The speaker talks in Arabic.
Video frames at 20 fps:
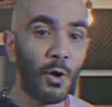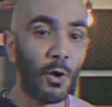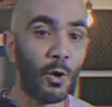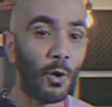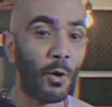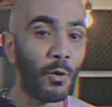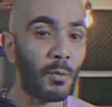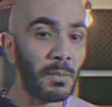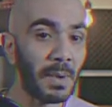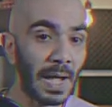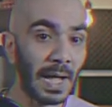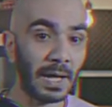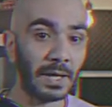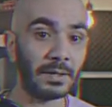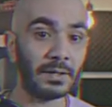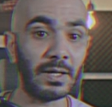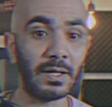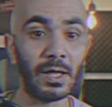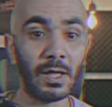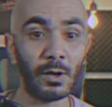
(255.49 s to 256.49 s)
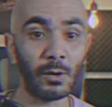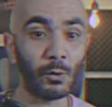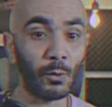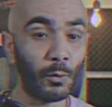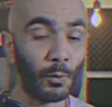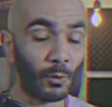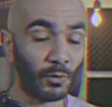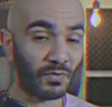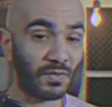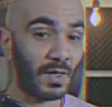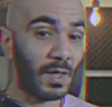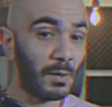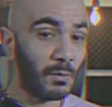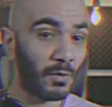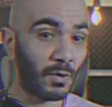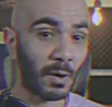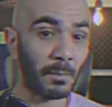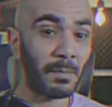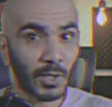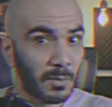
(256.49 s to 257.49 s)
وبعد القوس
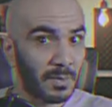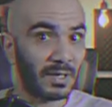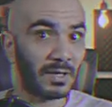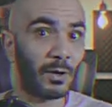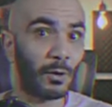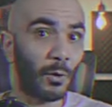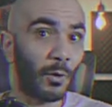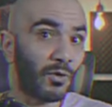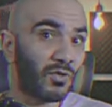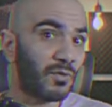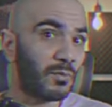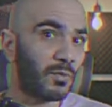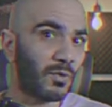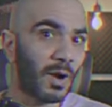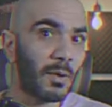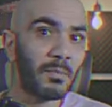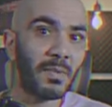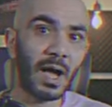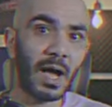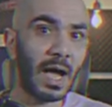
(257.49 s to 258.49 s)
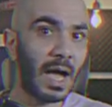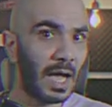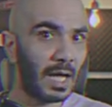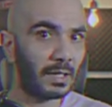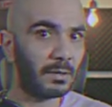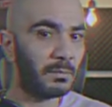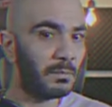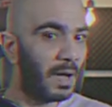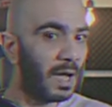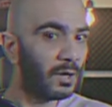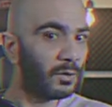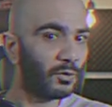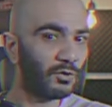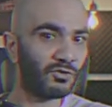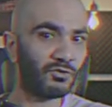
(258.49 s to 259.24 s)
المربع طبعا القوس المربع هاد ماله